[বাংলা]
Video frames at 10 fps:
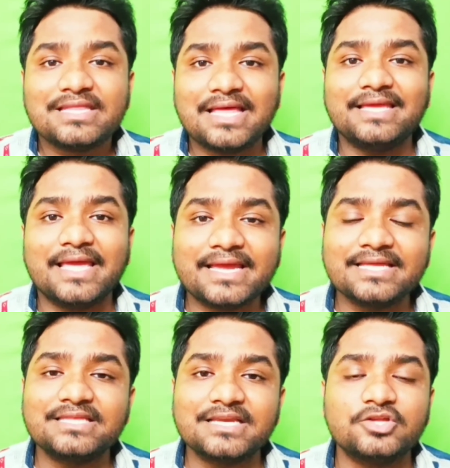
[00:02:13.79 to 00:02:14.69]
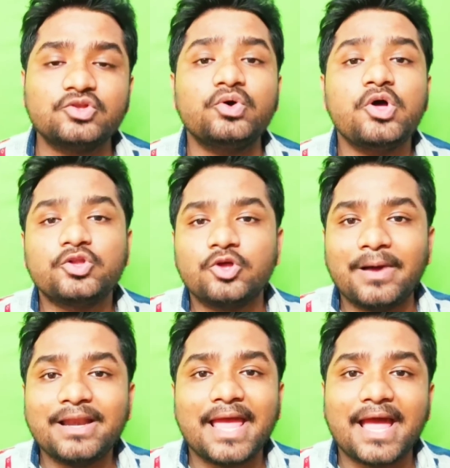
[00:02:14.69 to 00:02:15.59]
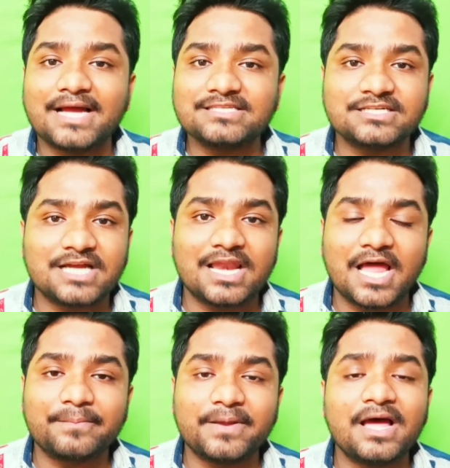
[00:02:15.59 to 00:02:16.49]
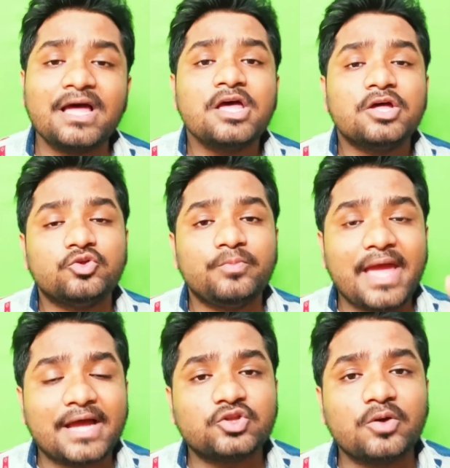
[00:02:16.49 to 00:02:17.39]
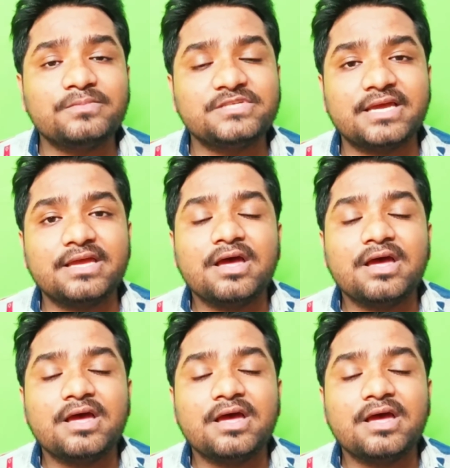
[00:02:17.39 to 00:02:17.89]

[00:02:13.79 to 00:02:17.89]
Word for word: তাই এক্ষেত্রে কিন্তু তোমার এক হাজার টাকা লাগবে না তুমি একদম যে